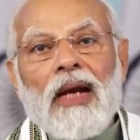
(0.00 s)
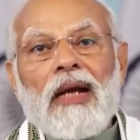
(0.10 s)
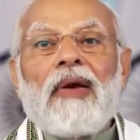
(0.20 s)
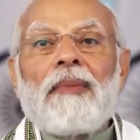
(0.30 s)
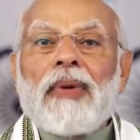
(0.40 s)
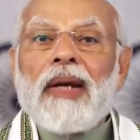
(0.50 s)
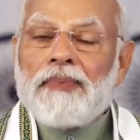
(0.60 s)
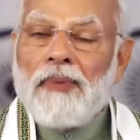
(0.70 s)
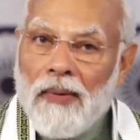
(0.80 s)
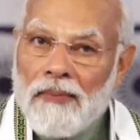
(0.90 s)
रेलवे
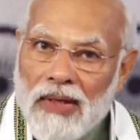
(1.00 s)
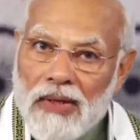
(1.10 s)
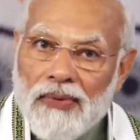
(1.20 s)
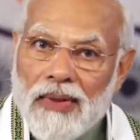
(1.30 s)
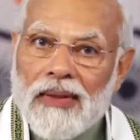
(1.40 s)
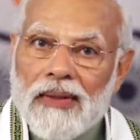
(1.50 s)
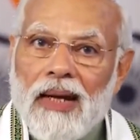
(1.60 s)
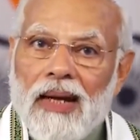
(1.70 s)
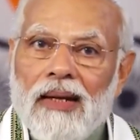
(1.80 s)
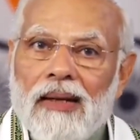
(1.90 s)
प्लेटफॉर्म की
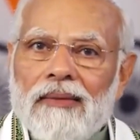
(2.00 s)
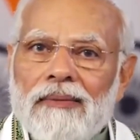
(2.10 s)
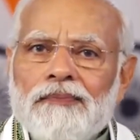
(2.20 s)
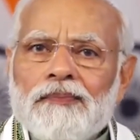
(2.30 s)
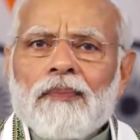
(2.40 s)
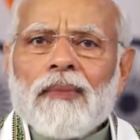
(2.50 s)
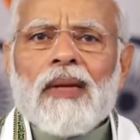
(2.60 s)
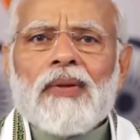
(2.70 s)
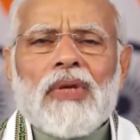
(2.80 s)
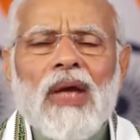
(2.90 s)
स्वच्छता
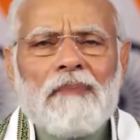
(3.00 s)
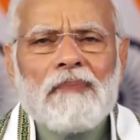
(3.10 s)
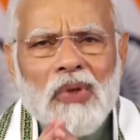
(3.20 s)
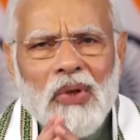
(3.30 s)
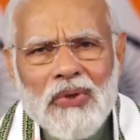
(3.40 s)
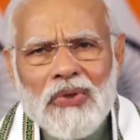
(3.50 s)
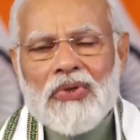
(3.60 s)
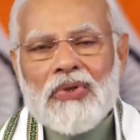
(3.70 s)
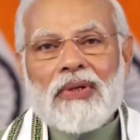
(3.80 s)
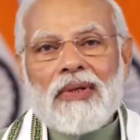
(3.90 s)
सब कुछ